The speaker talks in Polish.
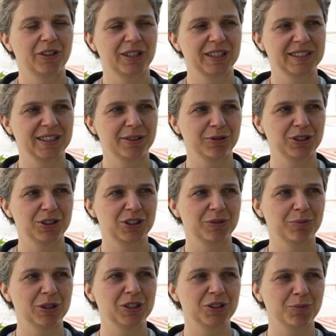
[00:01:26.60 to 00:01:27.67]
okazało się, że
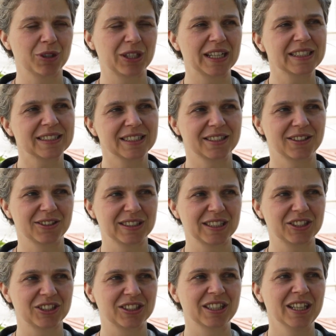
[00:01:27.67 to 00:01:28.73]
mieliśmy rację, to
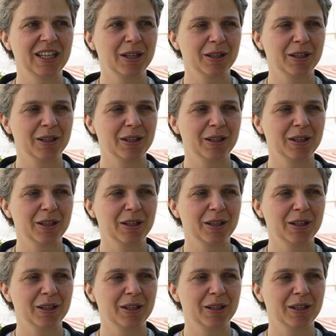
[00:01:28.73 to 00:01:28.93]
znaczy